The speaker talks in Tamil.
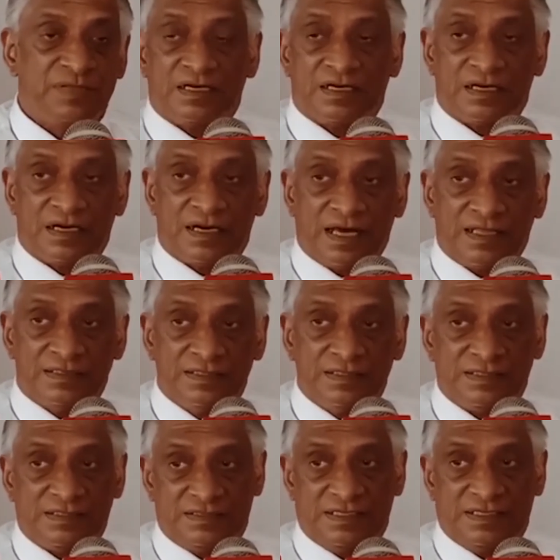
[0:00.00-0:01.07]
அந்த
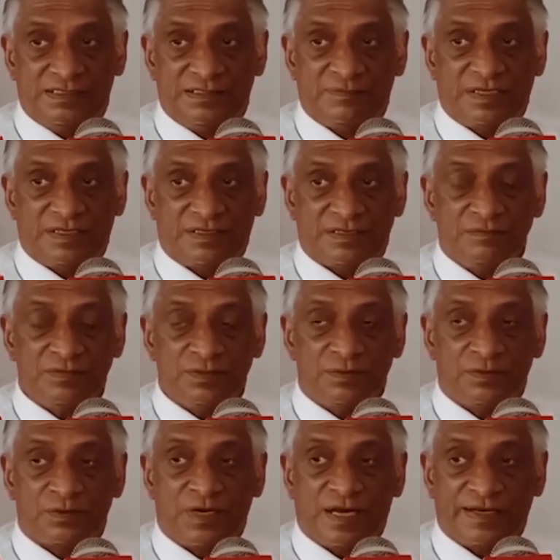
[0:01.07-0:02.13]
நீதிமன்றம் ஒரு
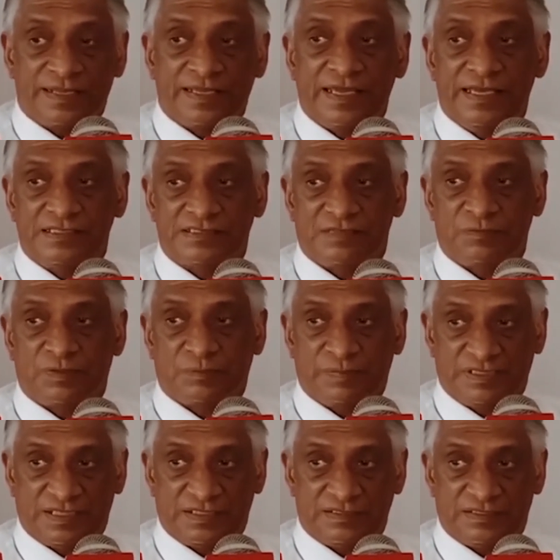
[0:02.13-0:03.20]
அறிக்கையை
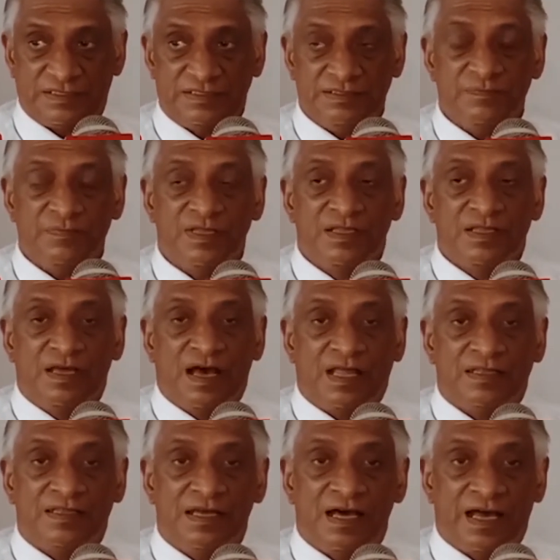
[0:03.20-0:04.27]
சமர்ப்பித்திருந்தது அந்த
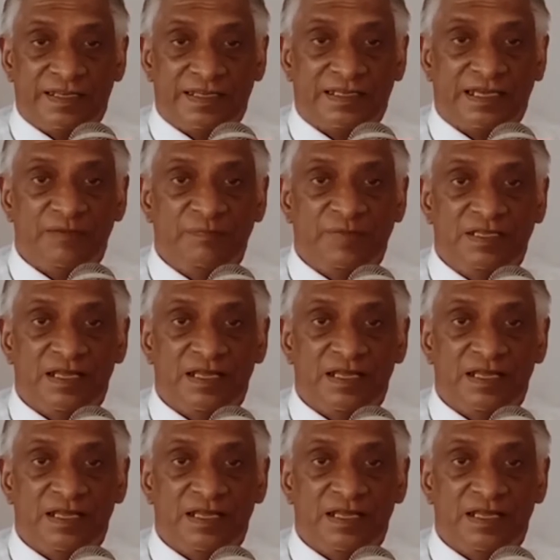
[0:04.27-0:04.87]
அறிக்கை மீதான